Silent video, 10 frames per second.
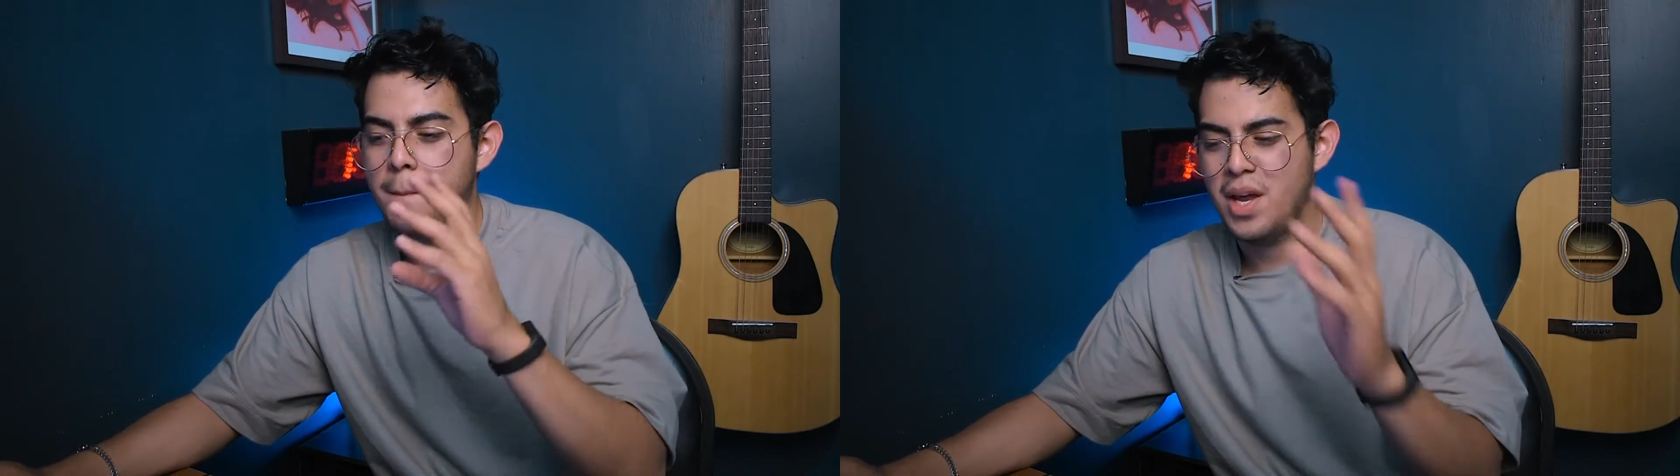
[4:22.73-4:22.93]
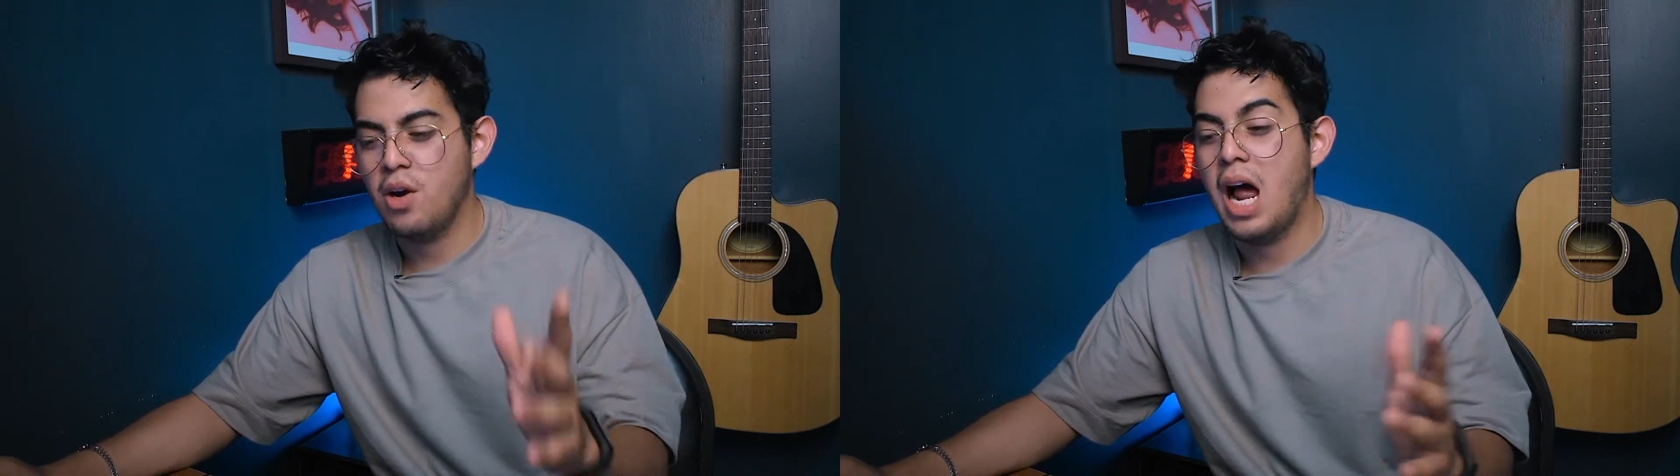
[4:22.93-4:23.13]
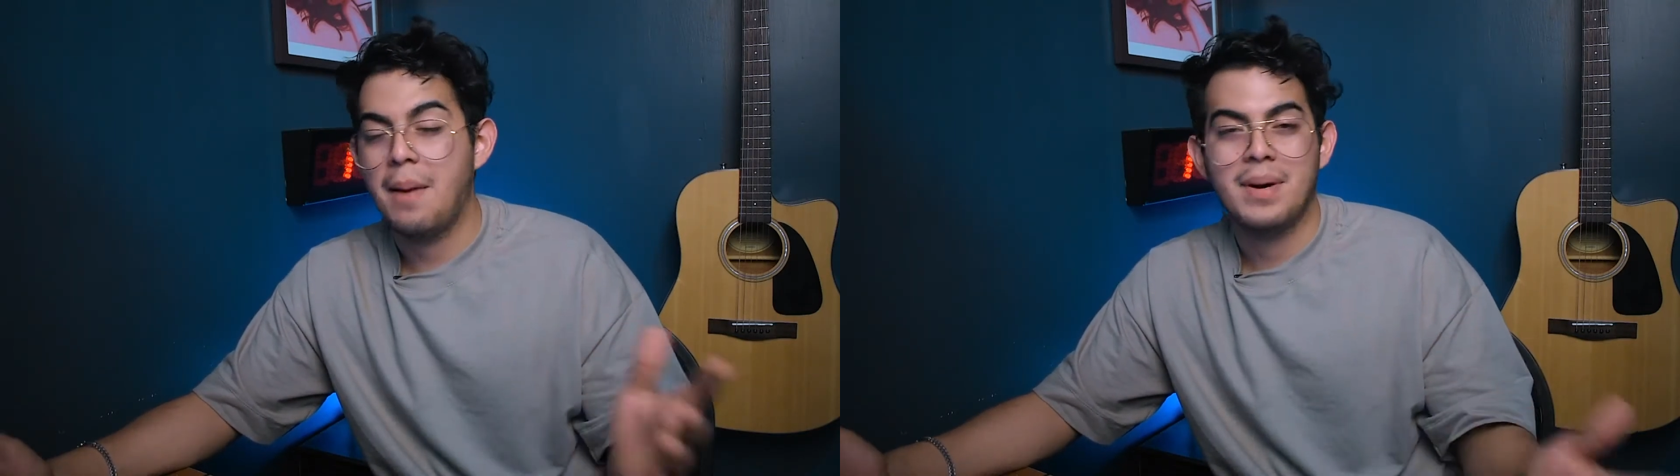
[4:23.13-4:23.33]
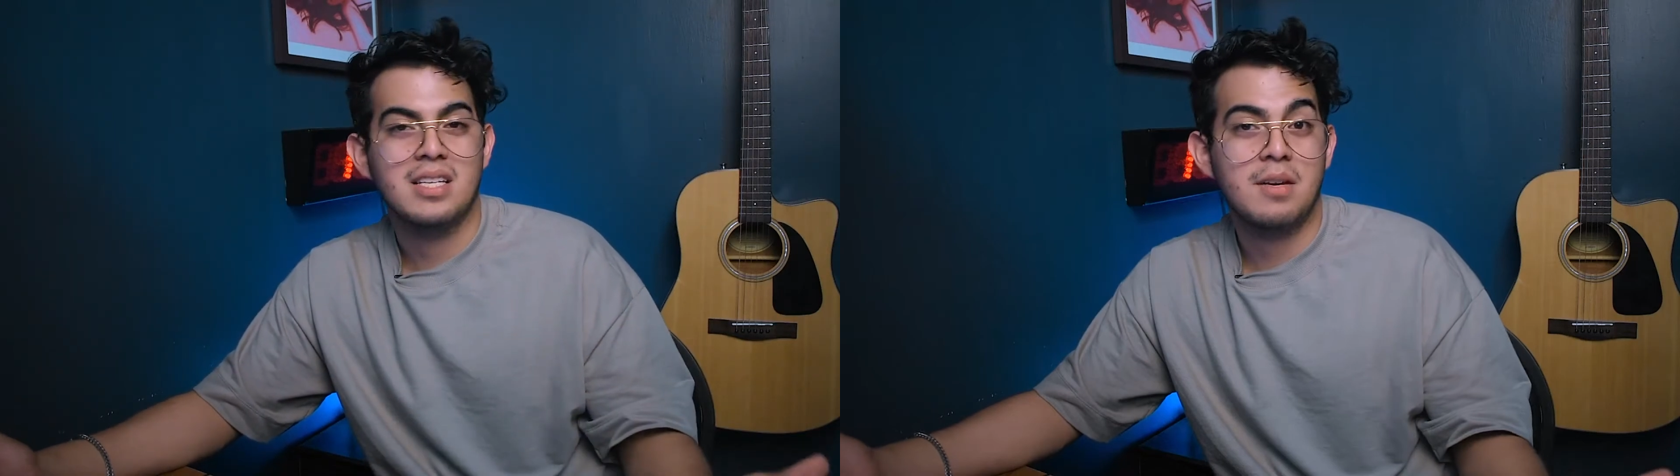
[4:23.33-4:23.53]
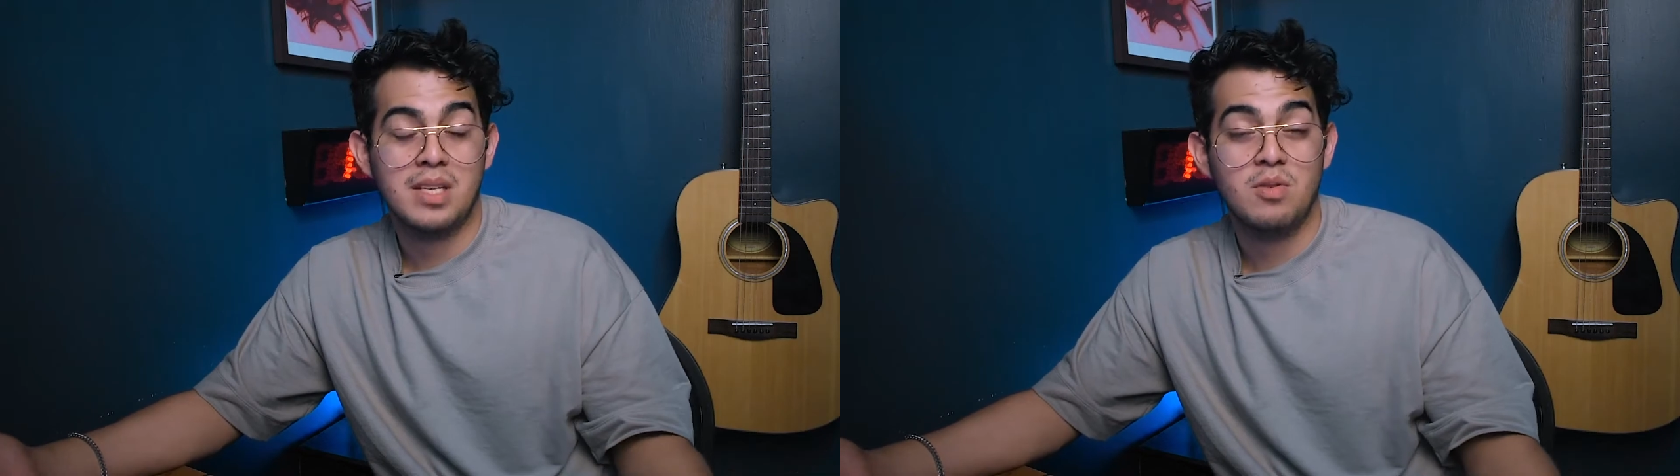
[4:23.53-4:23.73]
pero al
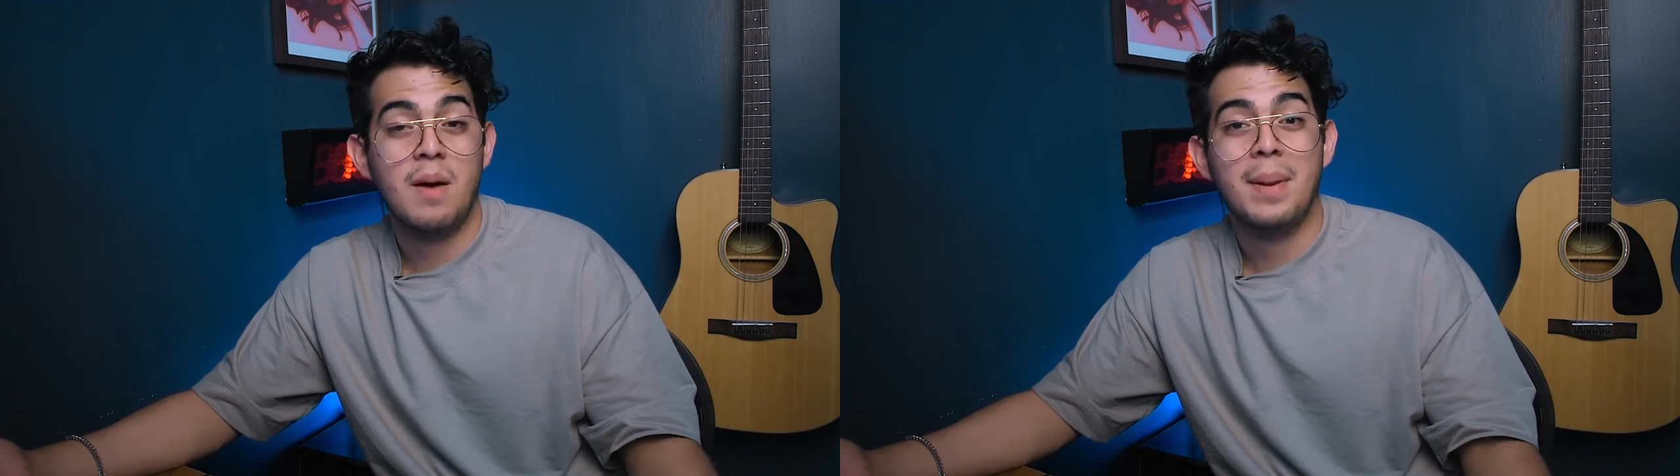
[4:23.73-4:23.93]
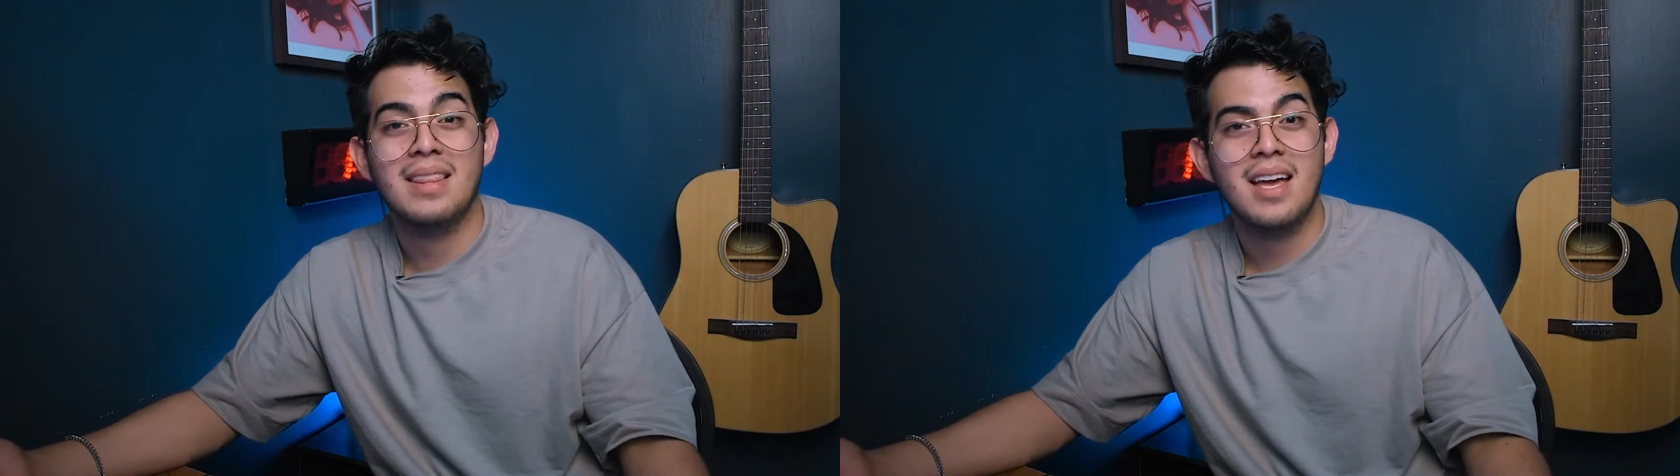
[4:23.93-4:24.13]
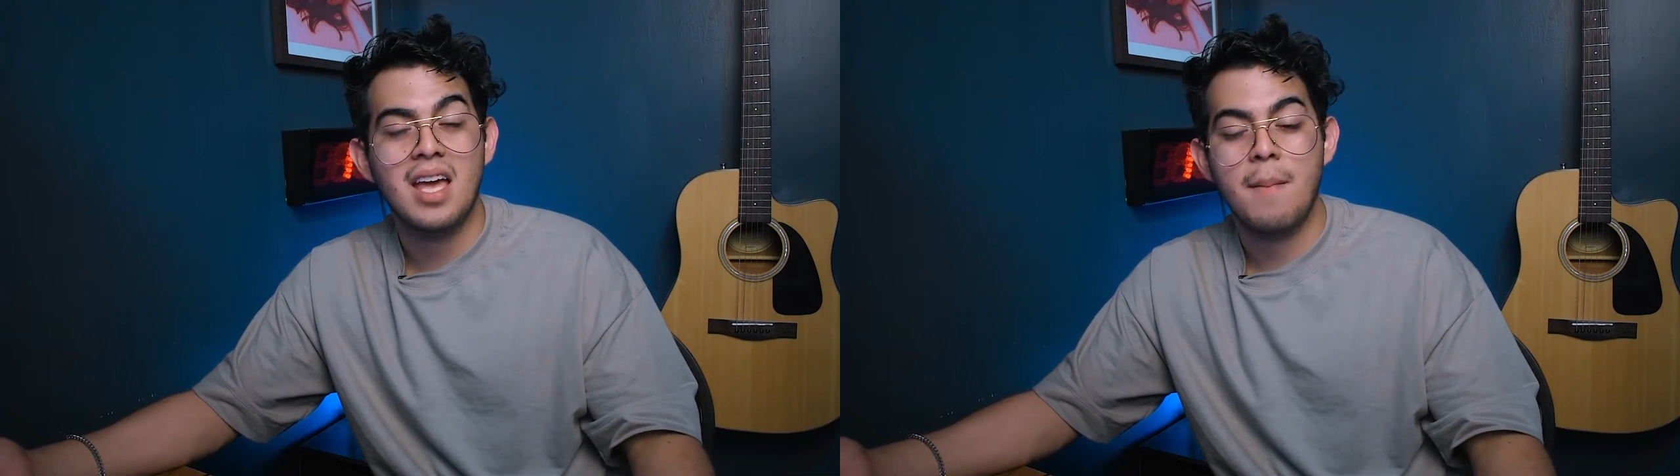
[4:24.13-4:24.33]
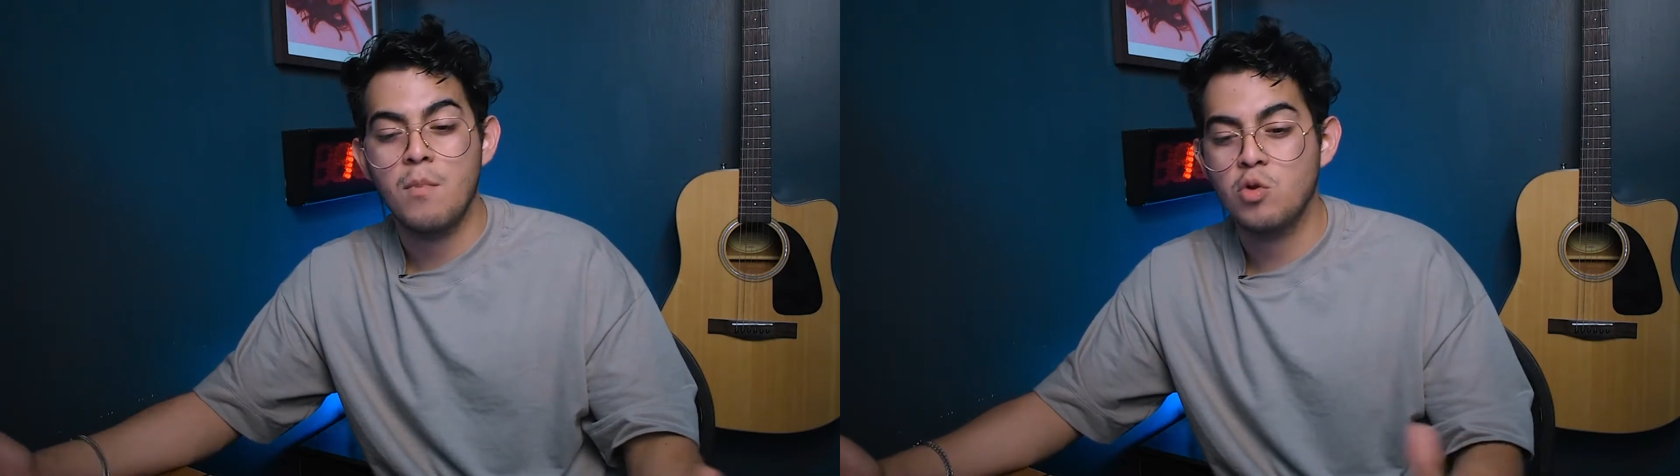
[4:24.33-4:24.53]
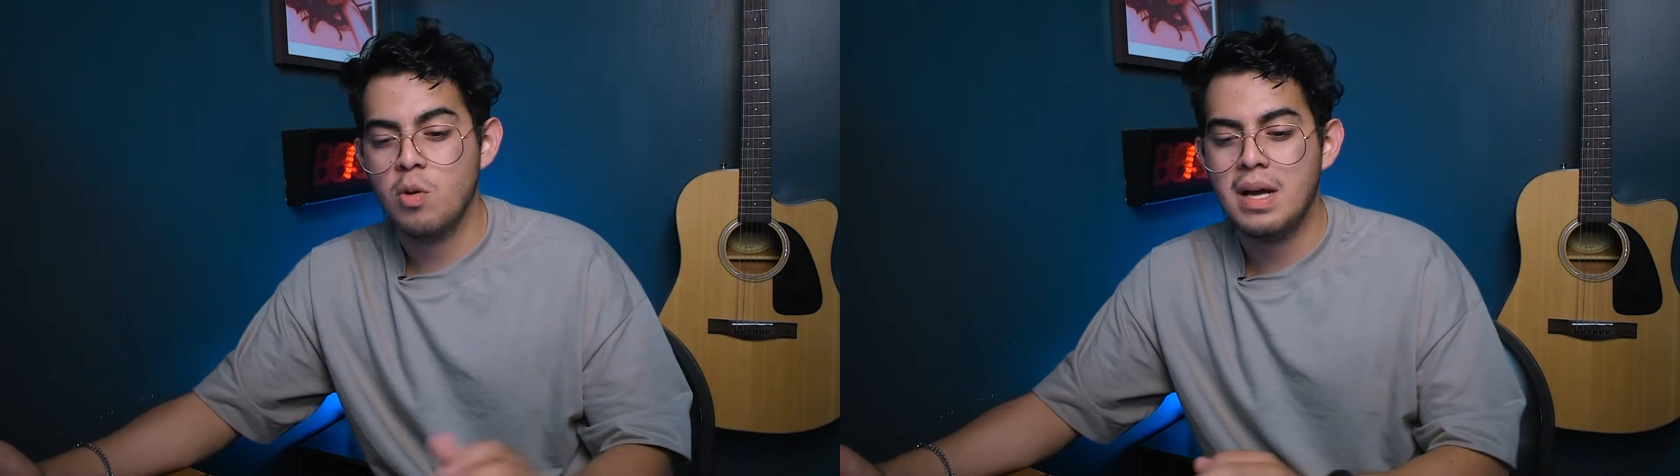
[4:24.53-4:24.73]
parecer va a ser una pantalla
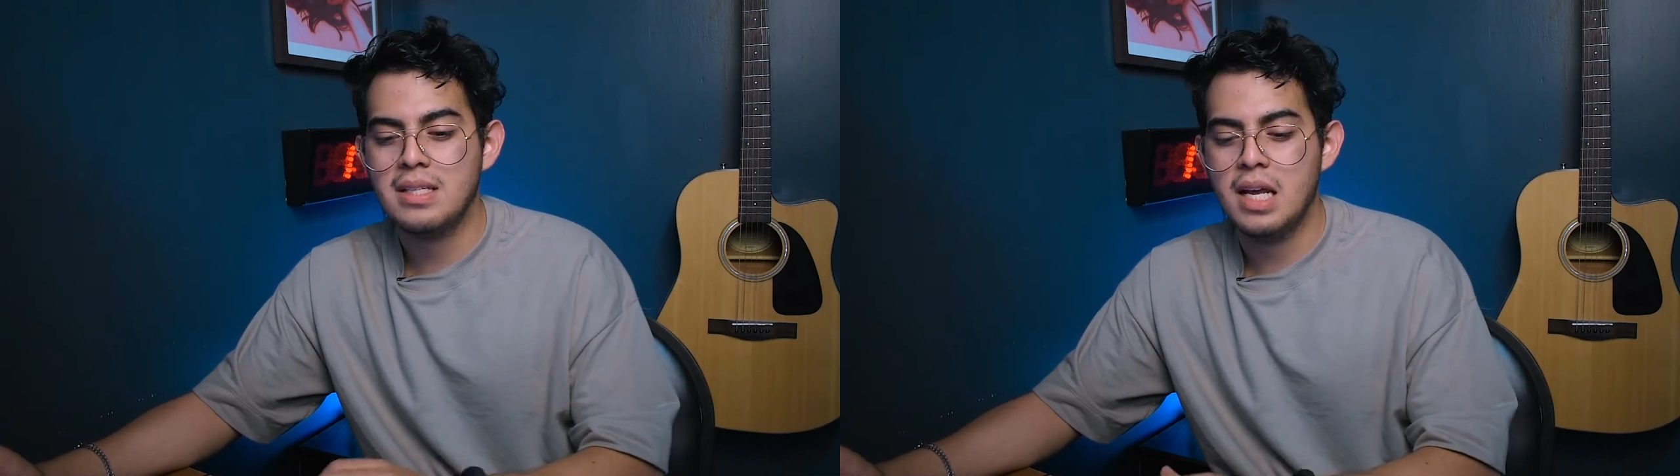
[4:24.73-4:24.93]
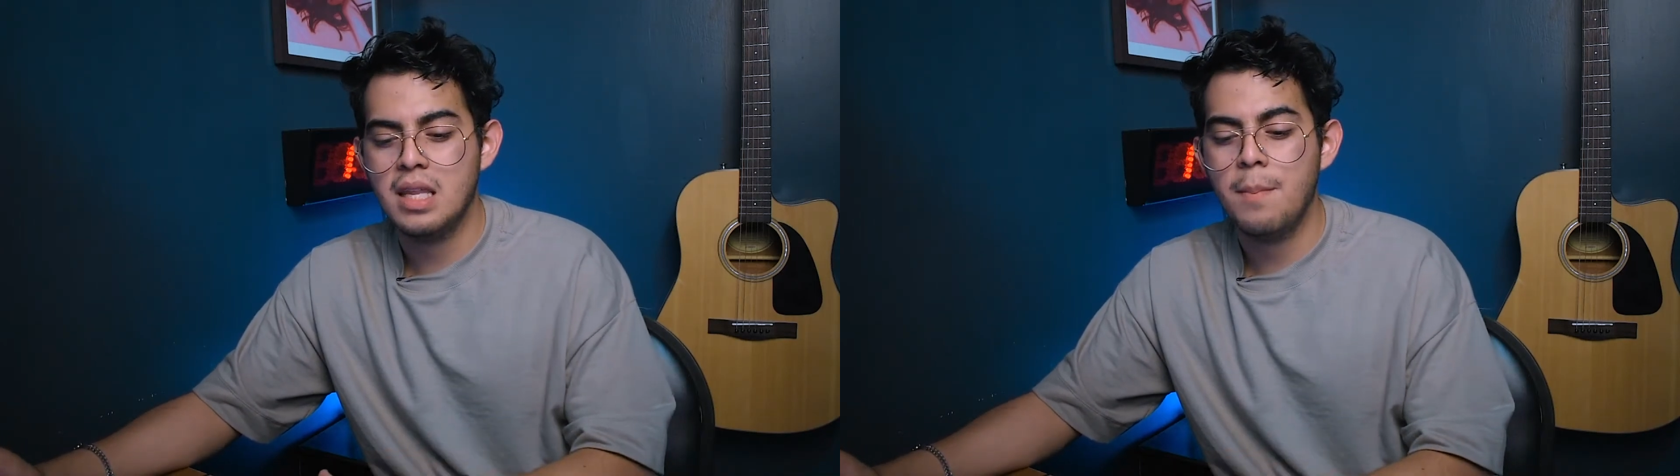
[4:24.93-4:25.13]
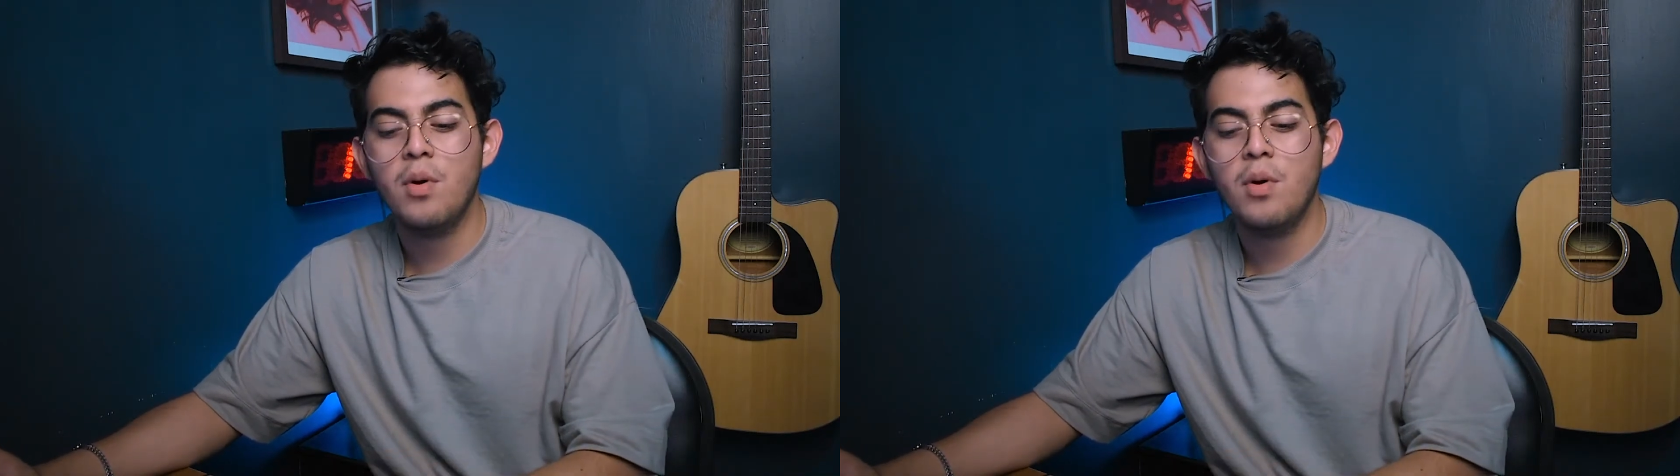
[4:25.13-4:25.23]
mucho más grande